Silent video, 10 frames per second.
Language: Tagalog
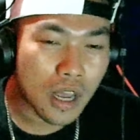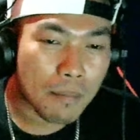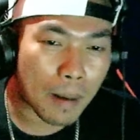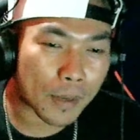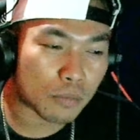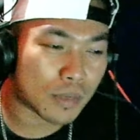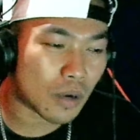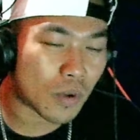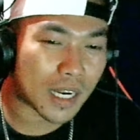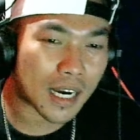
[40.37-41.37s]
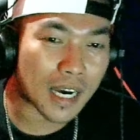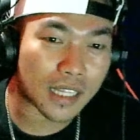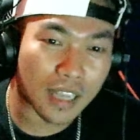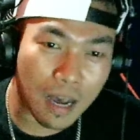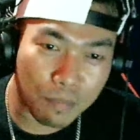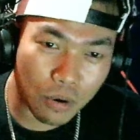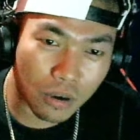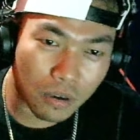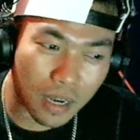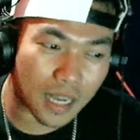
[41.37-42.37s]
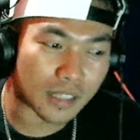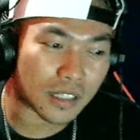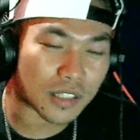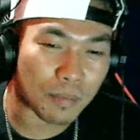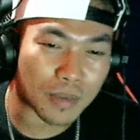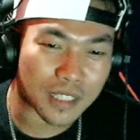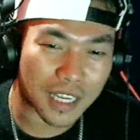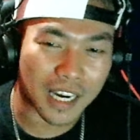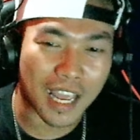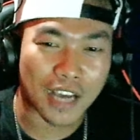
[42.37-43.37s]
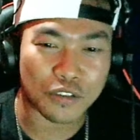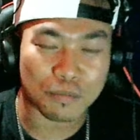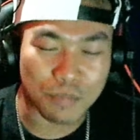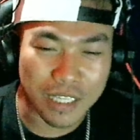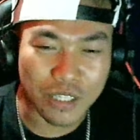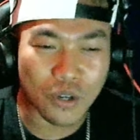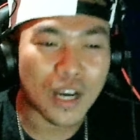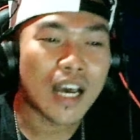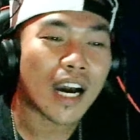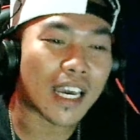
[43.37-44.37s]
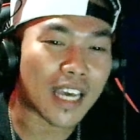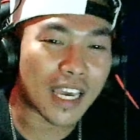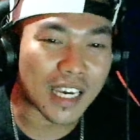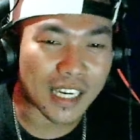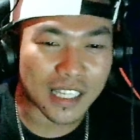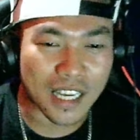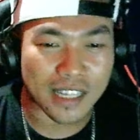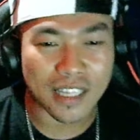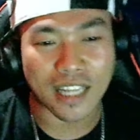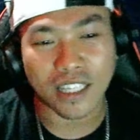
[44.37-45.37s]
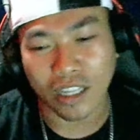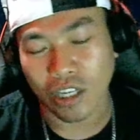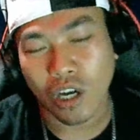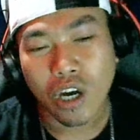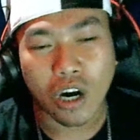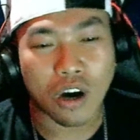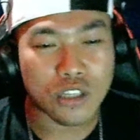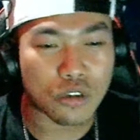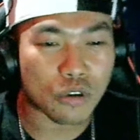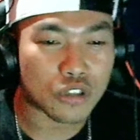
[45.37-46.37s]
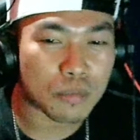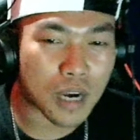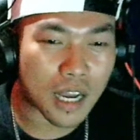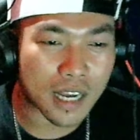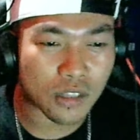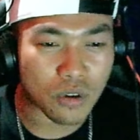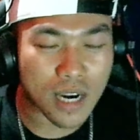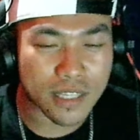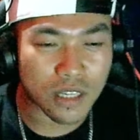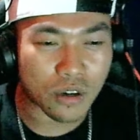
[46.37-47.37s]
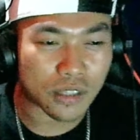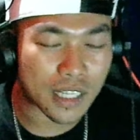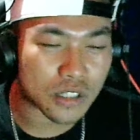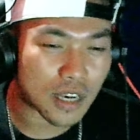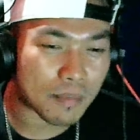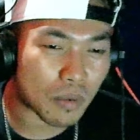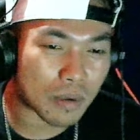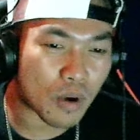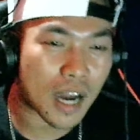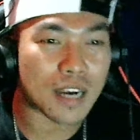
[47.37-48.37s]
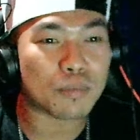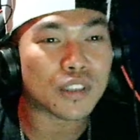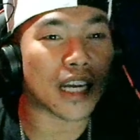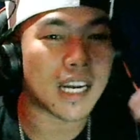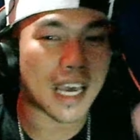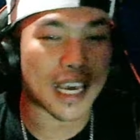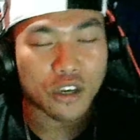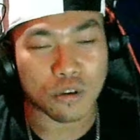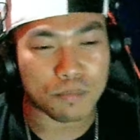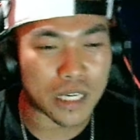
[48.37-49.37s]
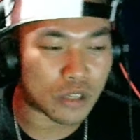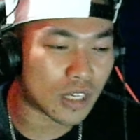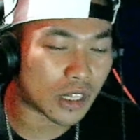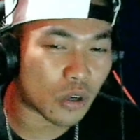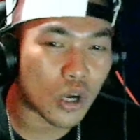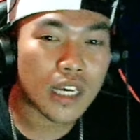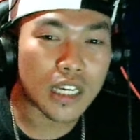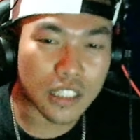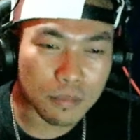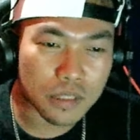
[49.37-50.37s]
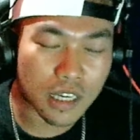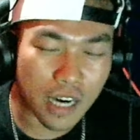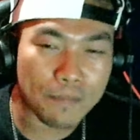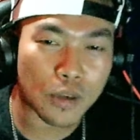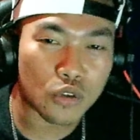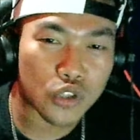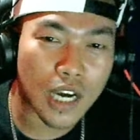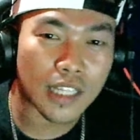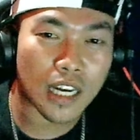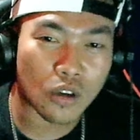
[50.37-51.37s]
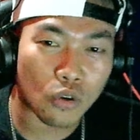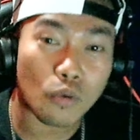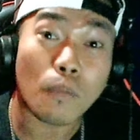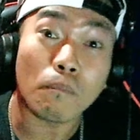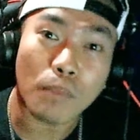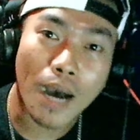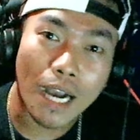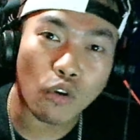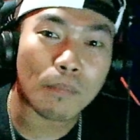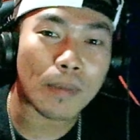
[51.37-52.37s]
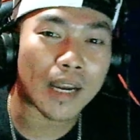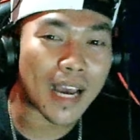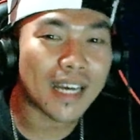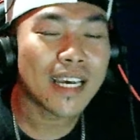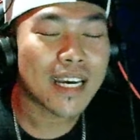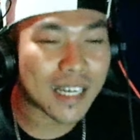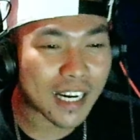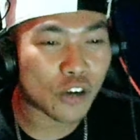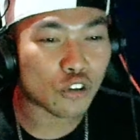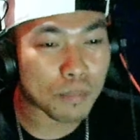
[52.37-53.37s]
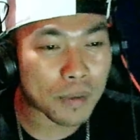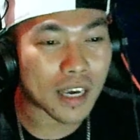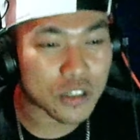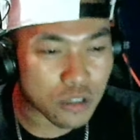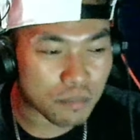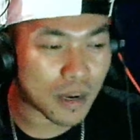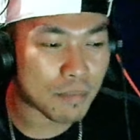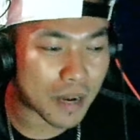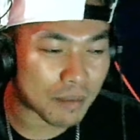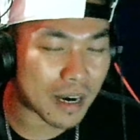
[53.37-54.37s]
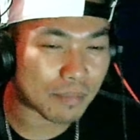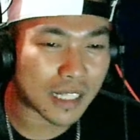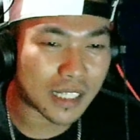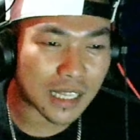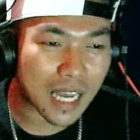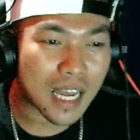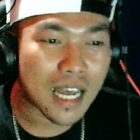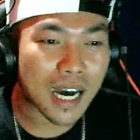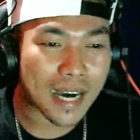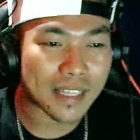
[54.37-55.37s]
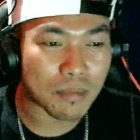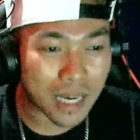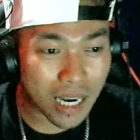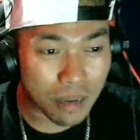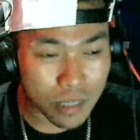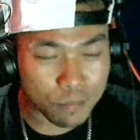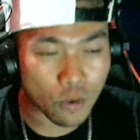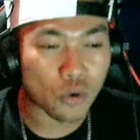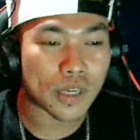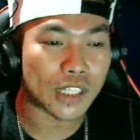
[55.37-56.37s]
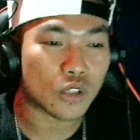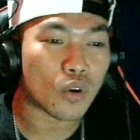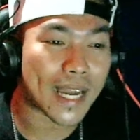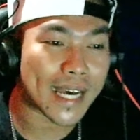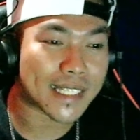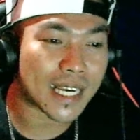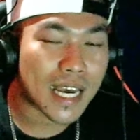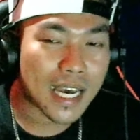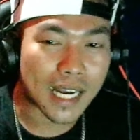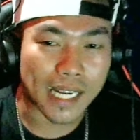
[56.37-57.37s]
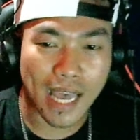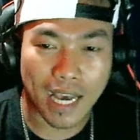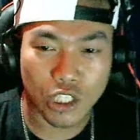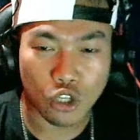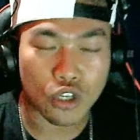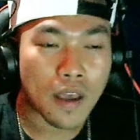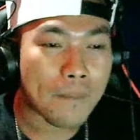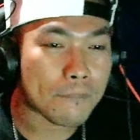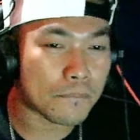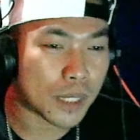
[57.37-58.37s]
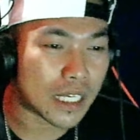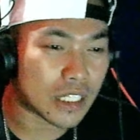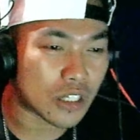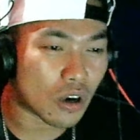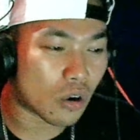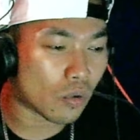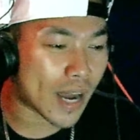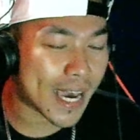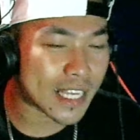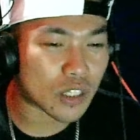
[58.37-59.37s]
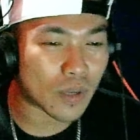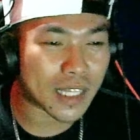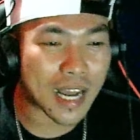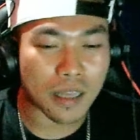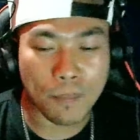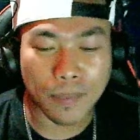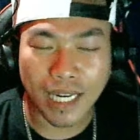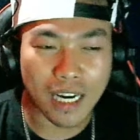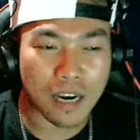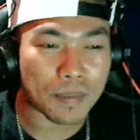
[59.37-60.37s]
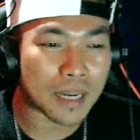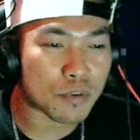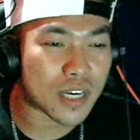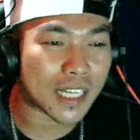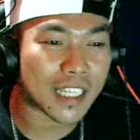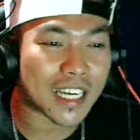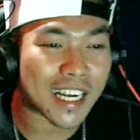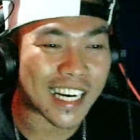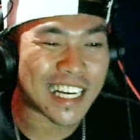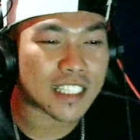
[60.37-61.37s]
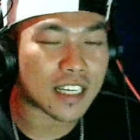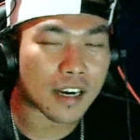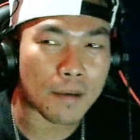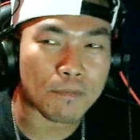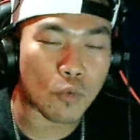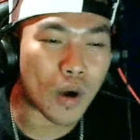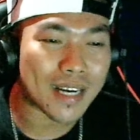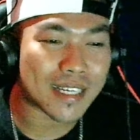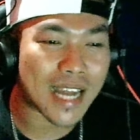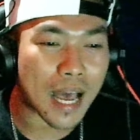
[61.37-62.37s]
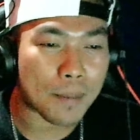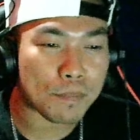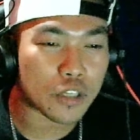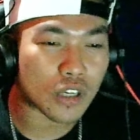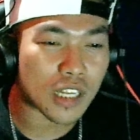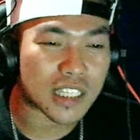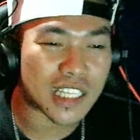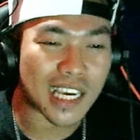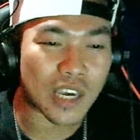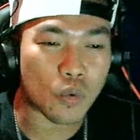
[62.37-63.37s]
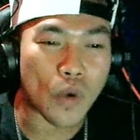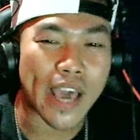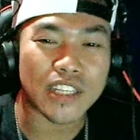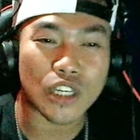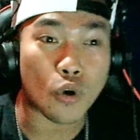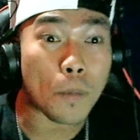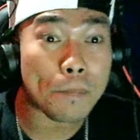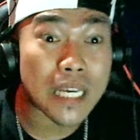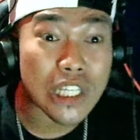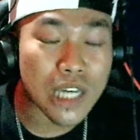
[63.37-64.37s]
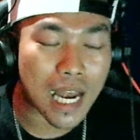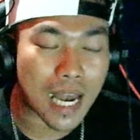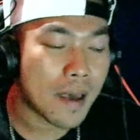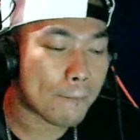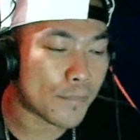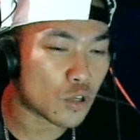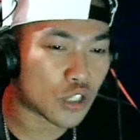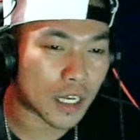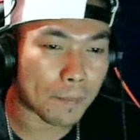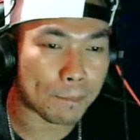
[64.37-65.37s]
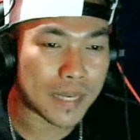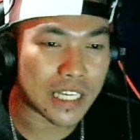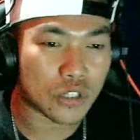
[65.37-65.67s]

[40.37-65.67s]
Mapanood mo ng walang cut nga po. Uh, this time kasi reaction video. Kaya ikinat-cut natin to. Okay, so kung gusto mo rin ng ganitong klaseng content, syempre wag mo kakalimutang i-like yung video na to. I-subscribe yung channel ko kung bago ka pa lang. Click notification bell para ma-update kita kada may lalabas po kung ganitong klaseng reaction video. Alright, so wag na natin patagalin. Pinapun natin ang release cram. Wag na featuring CKYG official music video.